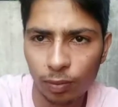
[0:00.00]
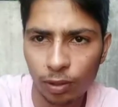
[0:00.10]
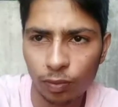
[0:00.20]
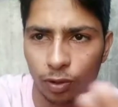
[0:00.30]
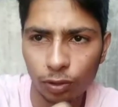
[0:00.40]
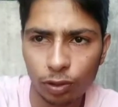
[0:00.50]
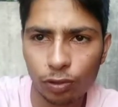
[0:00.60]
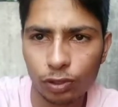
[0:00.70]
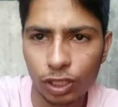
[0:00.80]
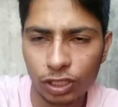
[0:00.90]
में अपने फ़ोन को
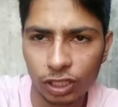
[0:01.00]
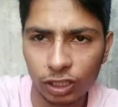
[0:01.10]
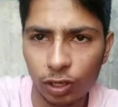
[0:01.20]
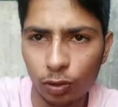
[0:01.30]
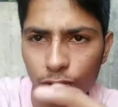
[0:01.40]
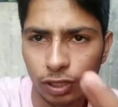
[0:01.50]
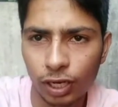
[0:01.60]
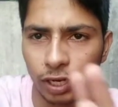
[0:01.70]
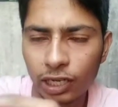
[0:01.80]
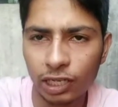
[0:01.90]
यूज कर सकते हैं और उसे
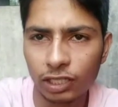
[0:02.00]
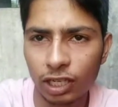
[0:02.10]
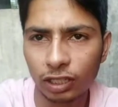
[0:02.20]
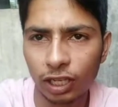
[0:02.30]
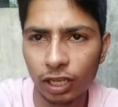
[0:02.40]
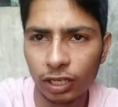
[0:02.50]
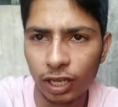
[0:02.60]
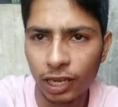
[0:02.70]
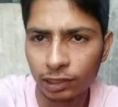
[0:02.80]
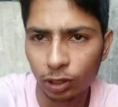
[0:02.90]
अर्निंग कर सकते हैं
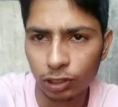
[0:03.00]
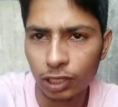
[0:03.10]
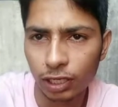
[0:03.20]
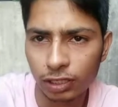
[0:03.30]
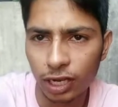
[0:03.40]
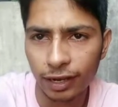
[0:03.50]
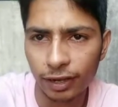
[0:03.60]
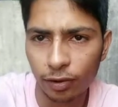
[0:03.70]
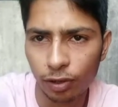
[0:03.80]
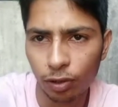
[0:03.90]
ये एक टेक्निकल
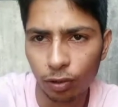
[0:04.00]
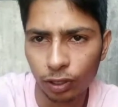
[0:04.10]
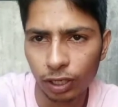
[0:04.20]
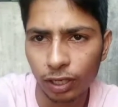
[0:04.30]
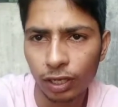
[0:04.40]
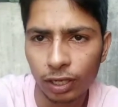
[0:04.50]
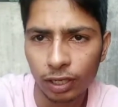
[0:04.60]
सागर है और लोगों की